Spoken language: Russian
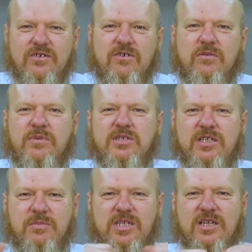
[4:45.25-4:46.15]
С вами был
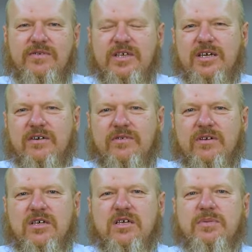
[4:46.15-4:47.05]
я, Дмитрий Лафедников
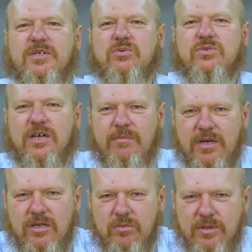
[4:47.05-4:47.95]
и производственная
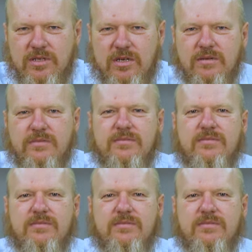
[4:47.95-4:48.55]
компания «Добрый жар».